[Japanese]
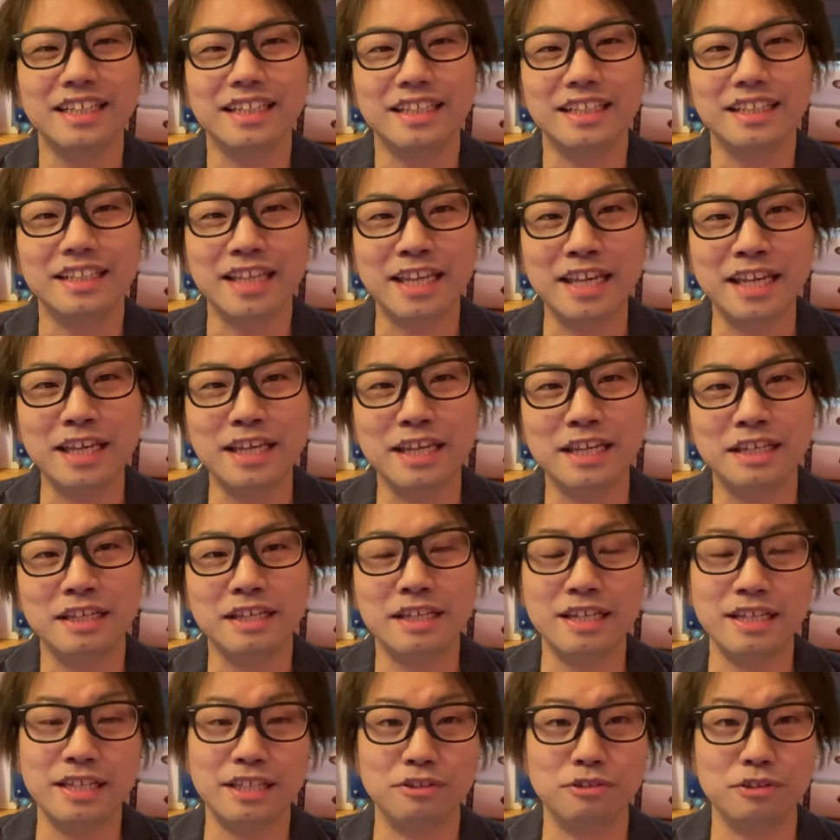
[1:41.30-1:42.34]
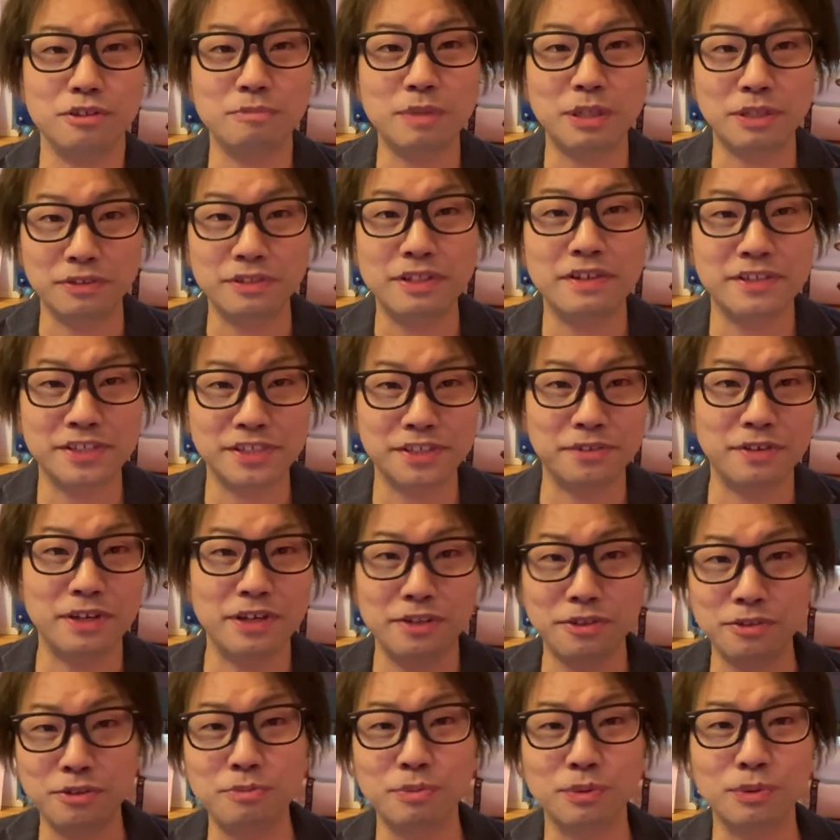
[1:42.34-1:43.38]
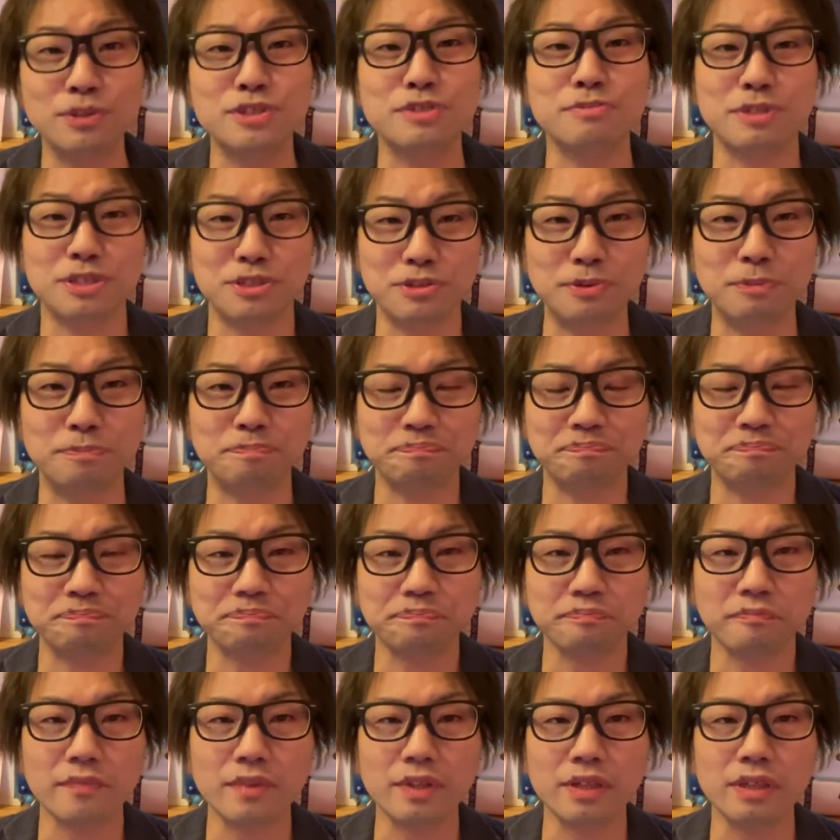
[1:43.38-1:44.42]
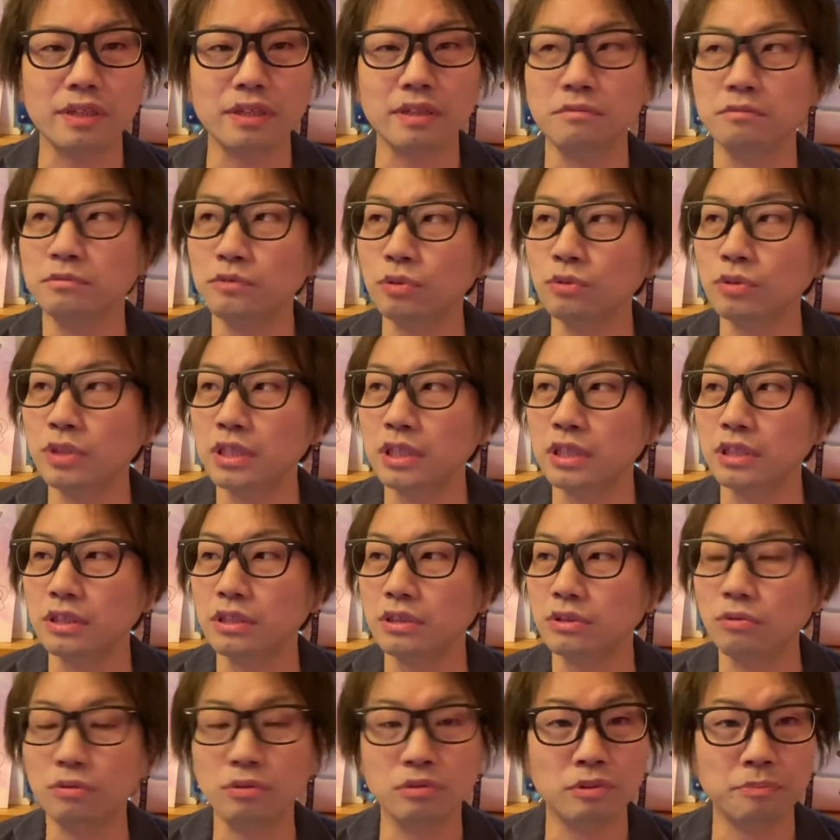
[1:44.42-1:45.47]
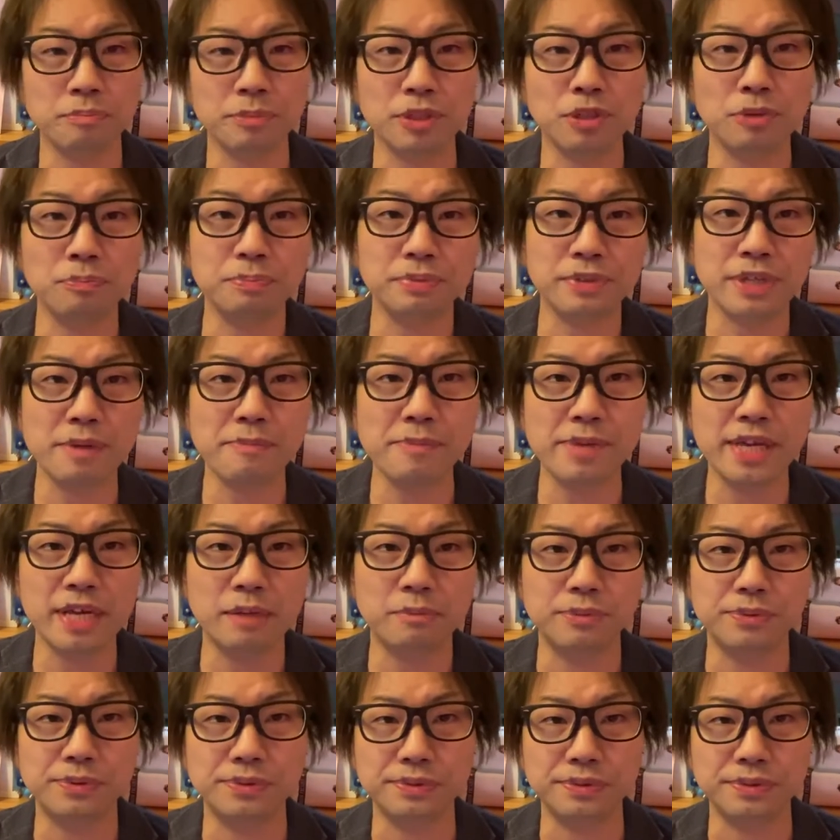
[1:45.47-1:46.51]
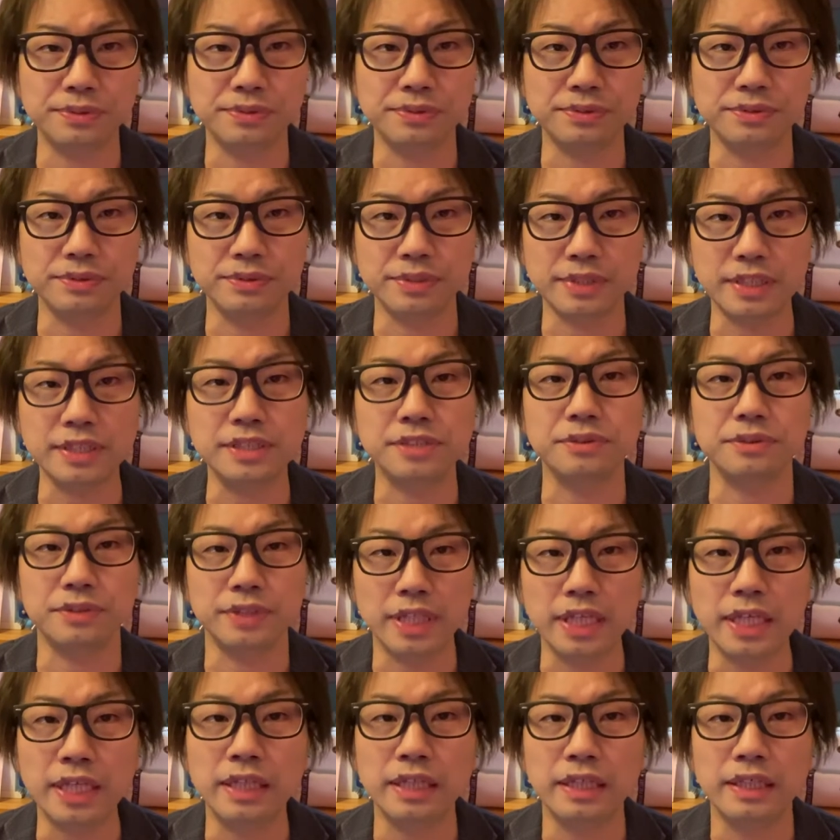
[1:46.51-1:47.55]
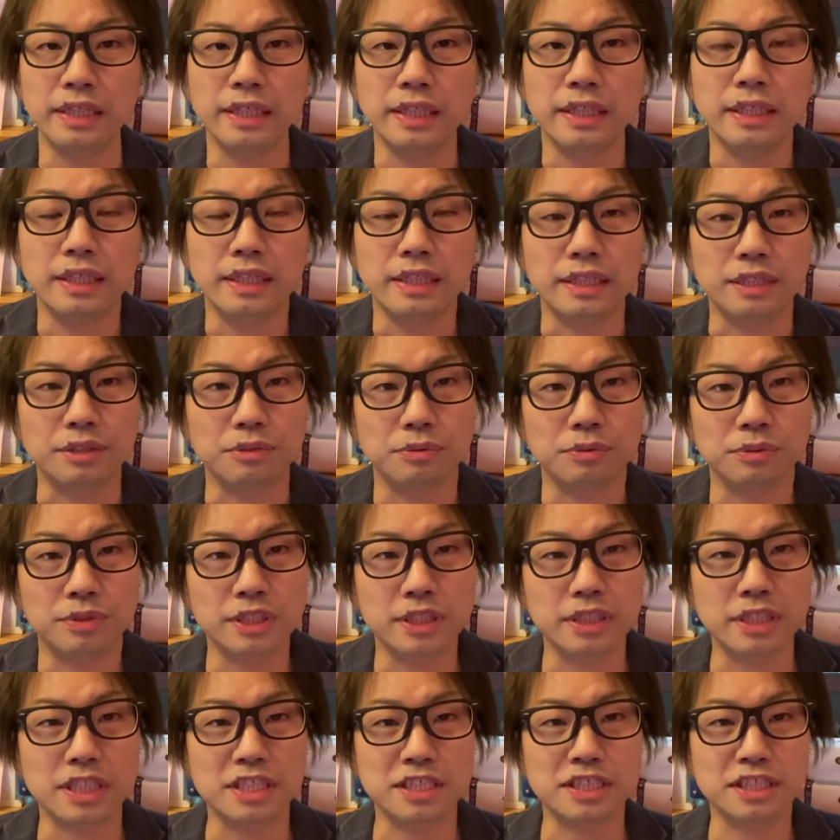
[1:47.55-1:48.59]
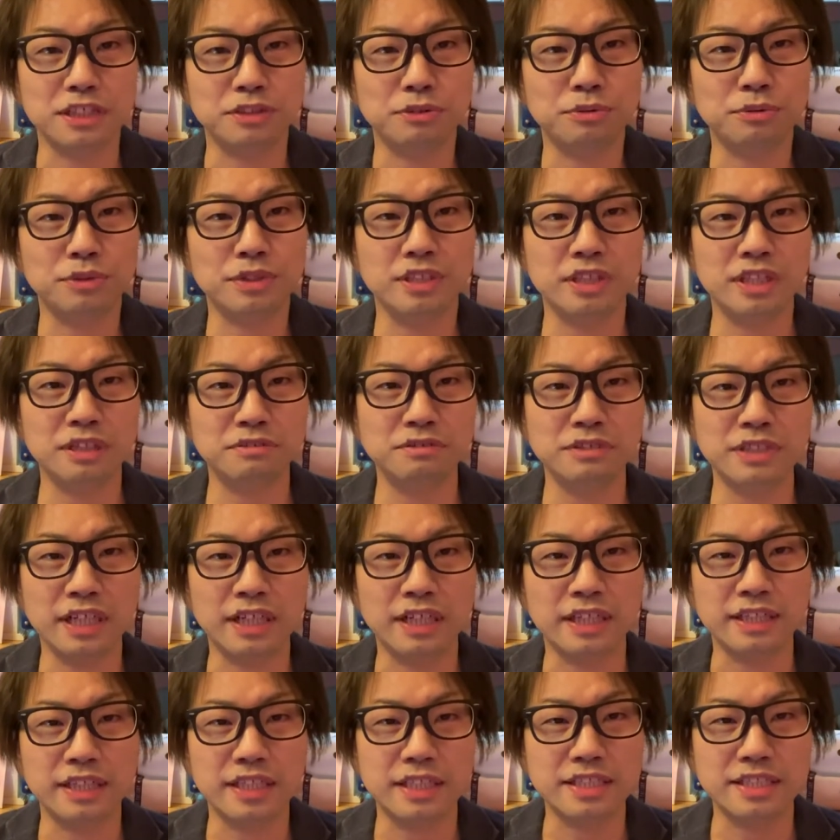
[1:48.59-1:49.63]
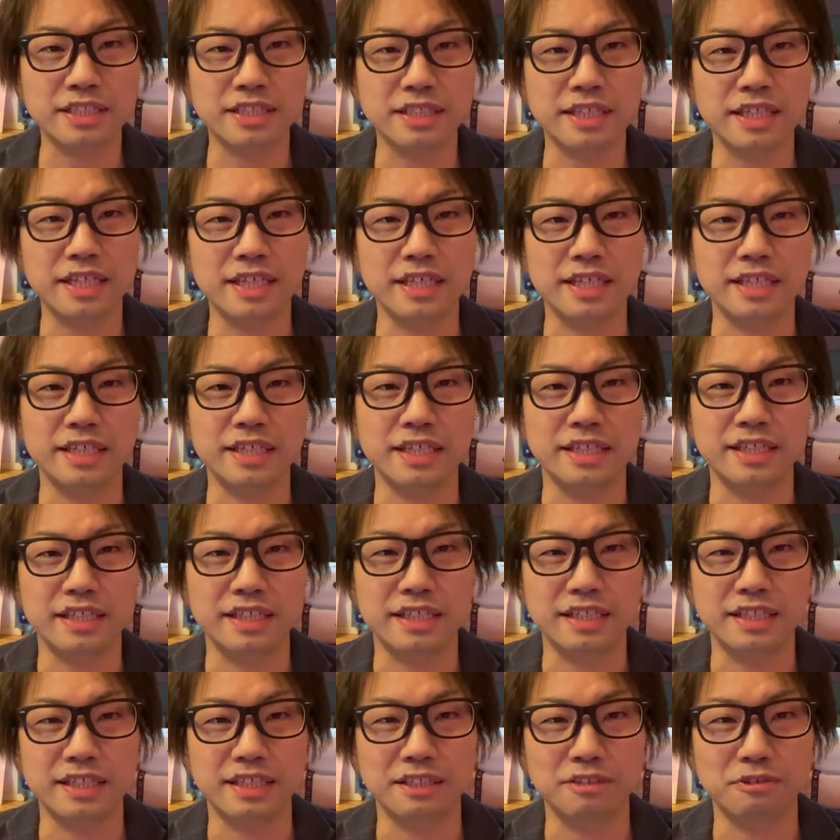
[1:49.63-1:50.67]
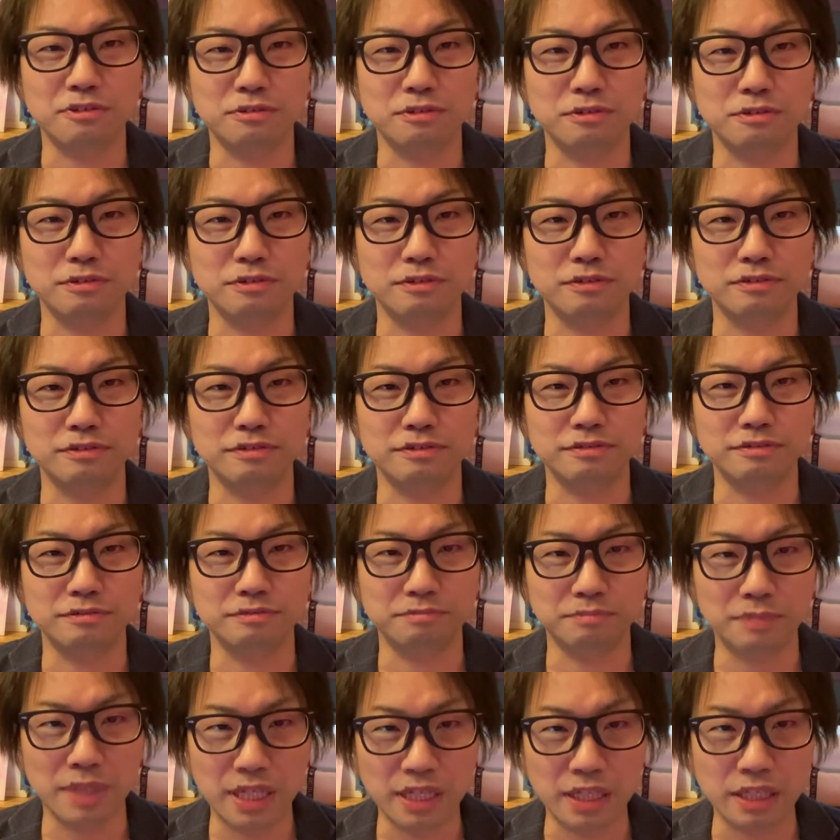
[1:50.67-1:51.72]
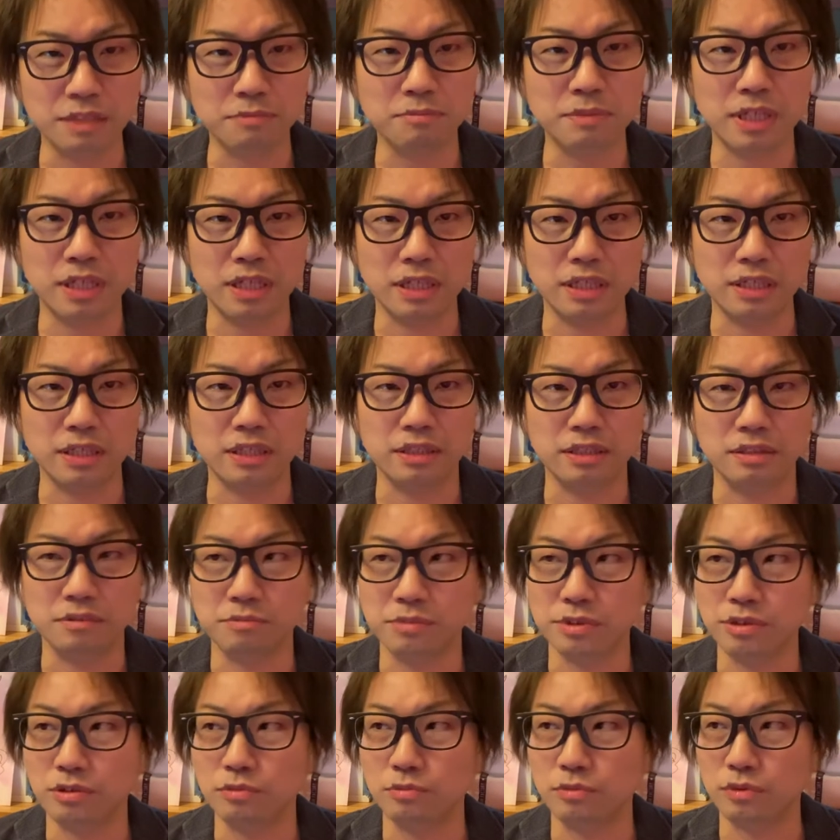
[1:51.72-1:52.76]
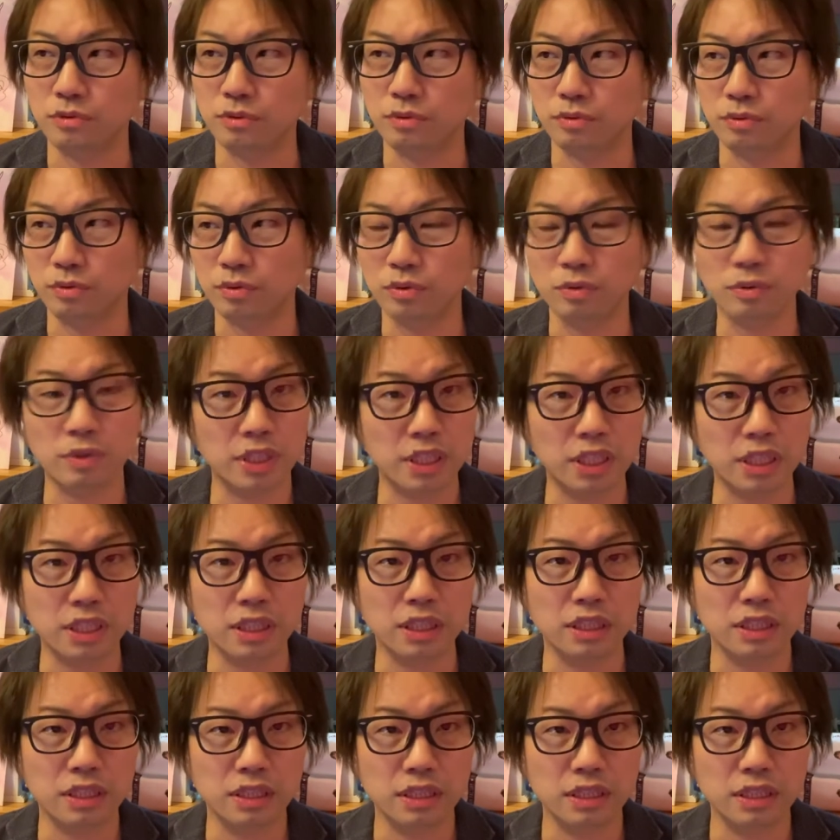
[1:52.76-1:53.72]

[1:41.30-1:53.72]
で、えー、と今のひなフェスの内容に戻しましょう特に昨日のビオプレミアムですよね、えー、と本人たちがどういったふうな形で、えー、とまあ今ビオも本当はね